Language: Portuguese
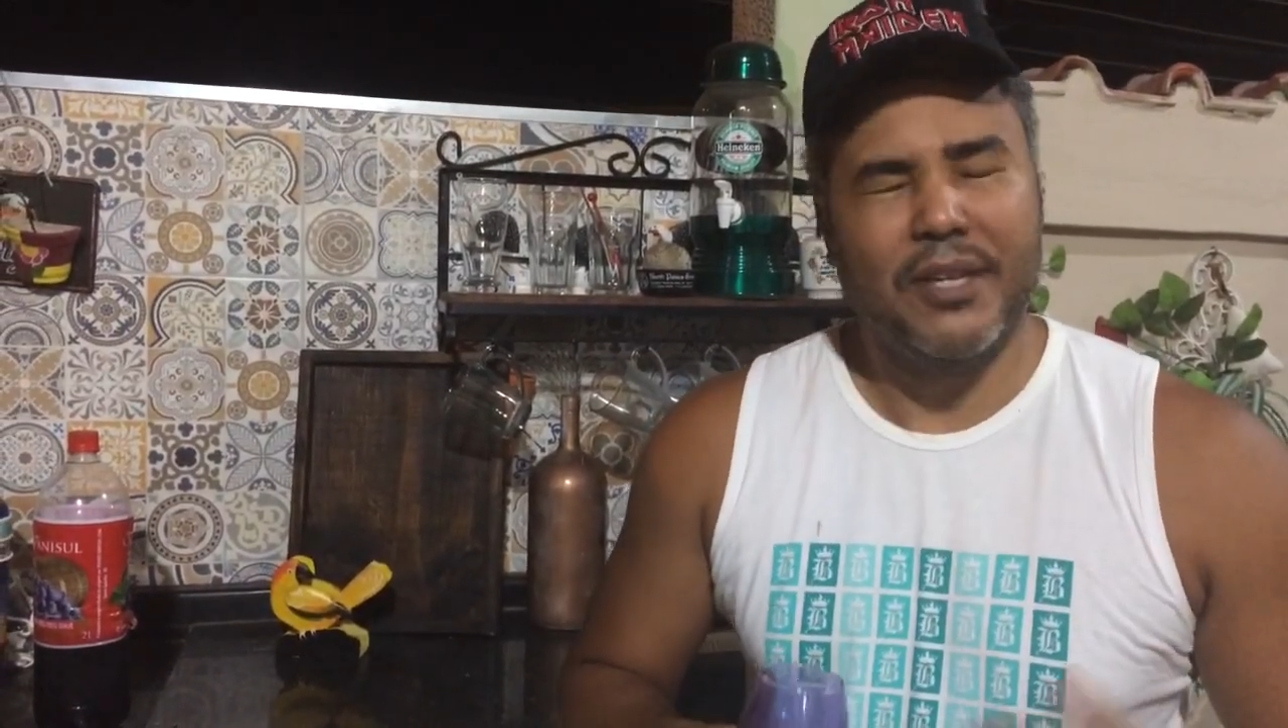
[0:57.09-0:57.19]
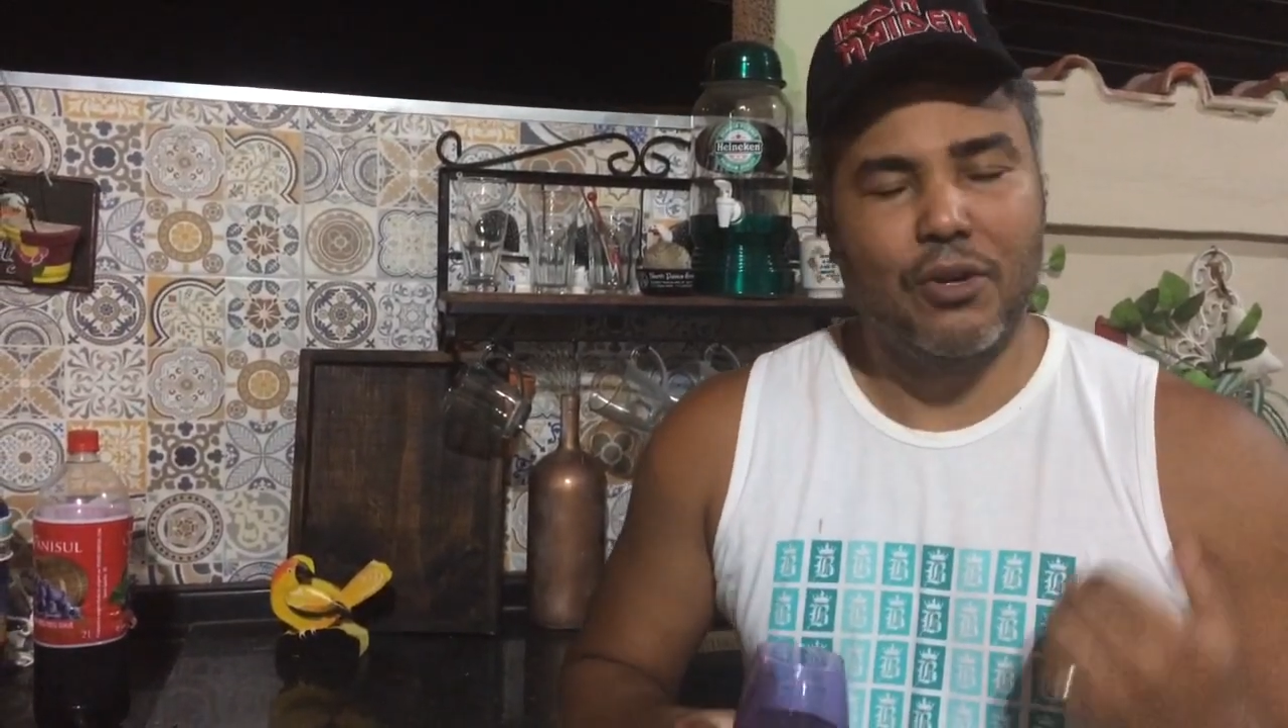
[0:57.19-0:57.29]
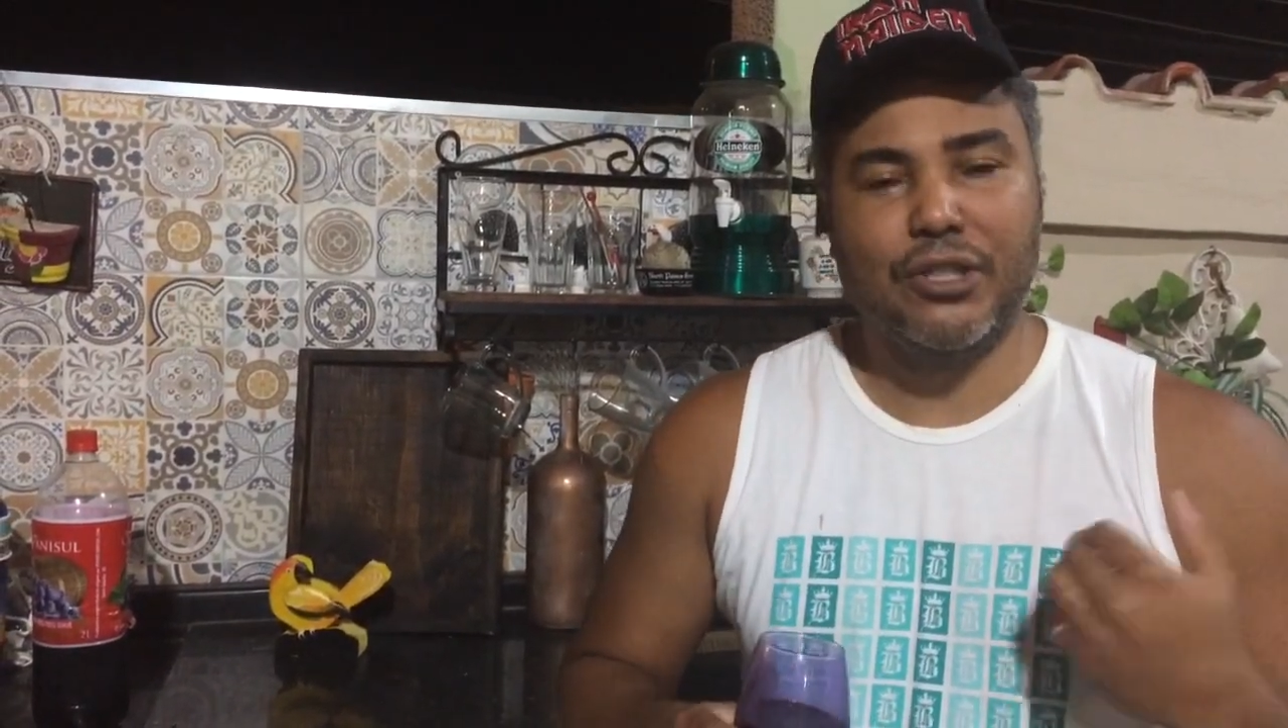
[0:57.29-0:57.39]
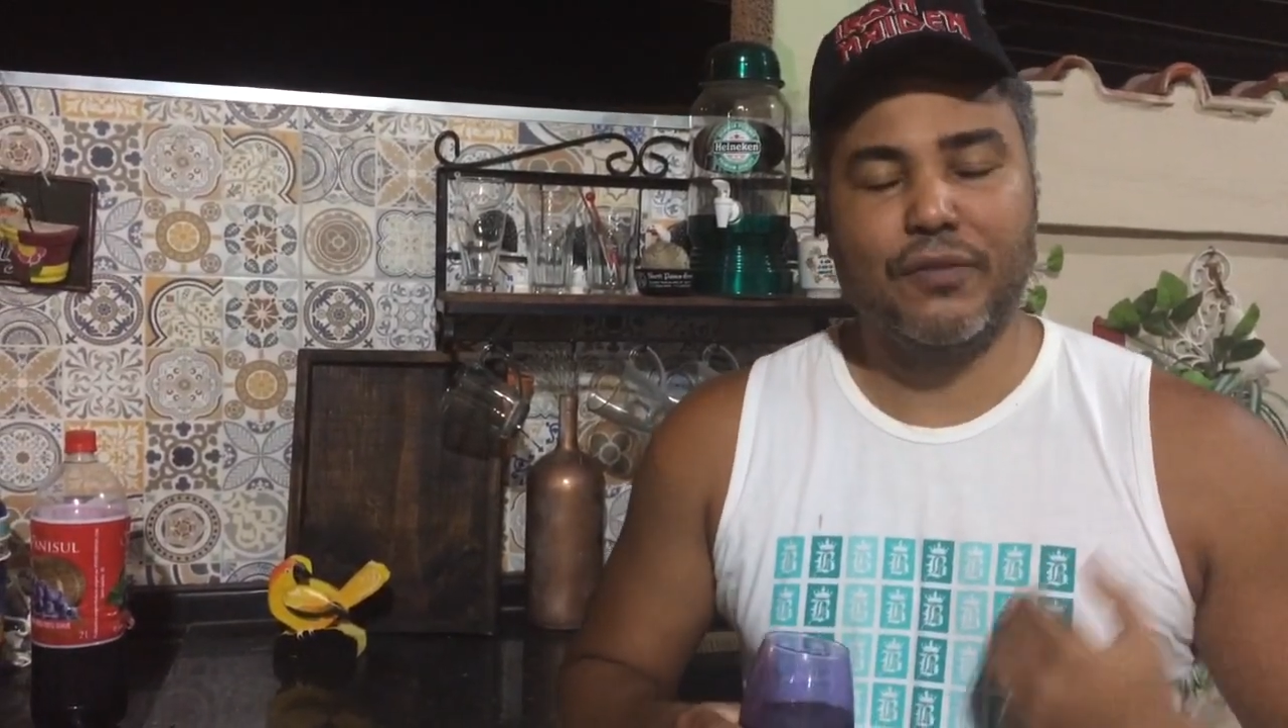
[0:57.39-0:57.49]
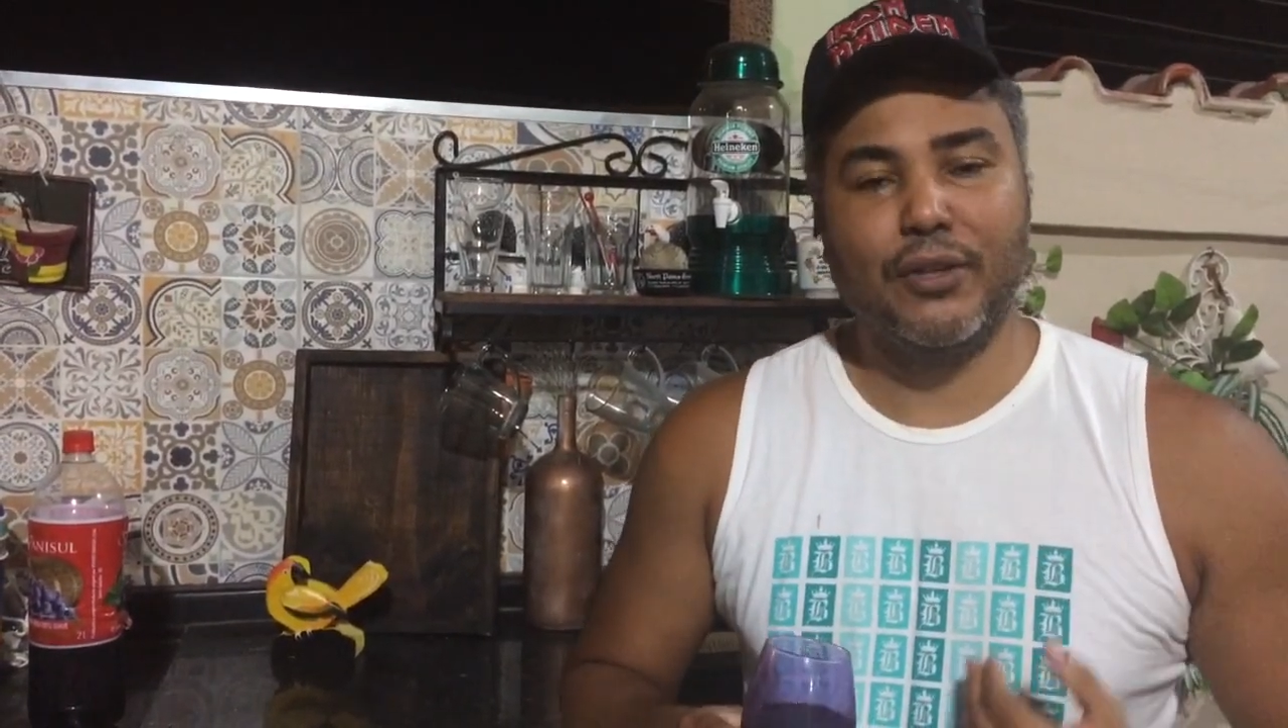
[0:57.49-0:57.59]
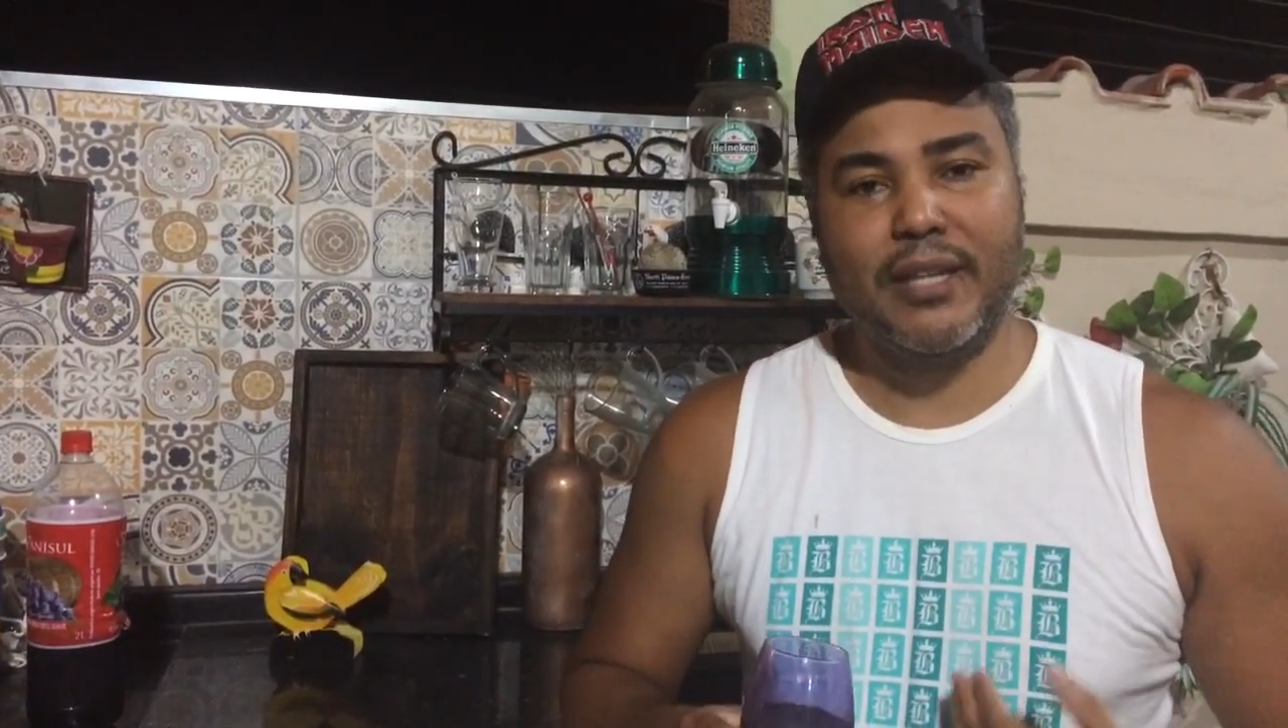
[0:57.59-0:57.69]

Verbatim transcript: e hoje eu vou